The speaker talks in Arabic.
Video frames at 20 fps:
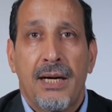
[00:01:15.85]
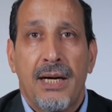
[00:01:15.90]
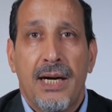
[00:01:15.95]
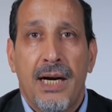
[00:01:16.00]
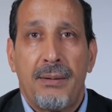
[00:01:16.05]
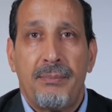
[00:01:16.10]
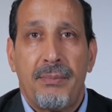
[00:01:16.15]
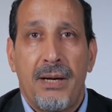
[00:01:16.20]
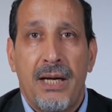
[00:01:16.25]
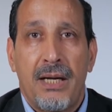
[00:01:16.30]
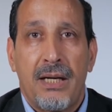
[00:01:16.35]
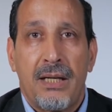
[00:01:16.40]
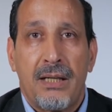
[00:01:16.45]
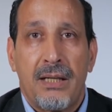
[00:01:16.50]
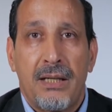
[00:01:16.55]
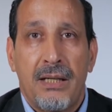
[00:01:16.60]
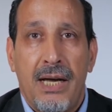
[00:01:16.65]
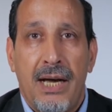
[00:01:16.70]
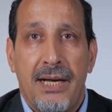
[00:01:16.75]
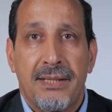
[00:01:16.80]
كما
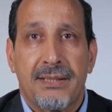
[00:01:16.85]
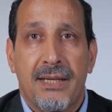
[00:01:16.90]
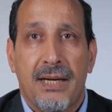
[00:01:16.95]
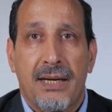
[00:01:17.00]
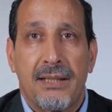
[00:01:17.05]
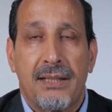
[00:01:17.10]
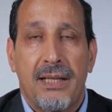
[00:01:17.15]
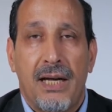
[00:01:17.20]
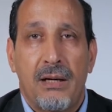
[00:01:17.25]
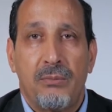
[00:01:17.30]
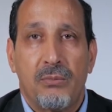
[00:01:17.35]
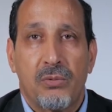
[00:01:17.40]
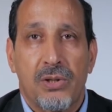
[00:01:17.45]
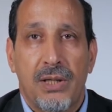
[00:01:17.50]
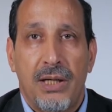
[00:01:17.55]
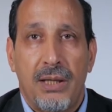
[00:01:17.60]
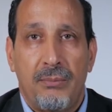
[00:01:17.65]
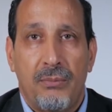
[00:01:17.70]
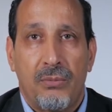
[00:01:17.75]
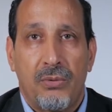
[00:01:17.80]
يعتقد
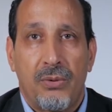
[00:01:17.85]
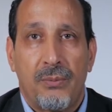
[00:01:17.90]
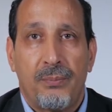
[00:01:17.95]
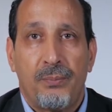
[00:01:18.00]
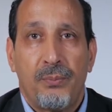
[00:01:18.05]
المسلمون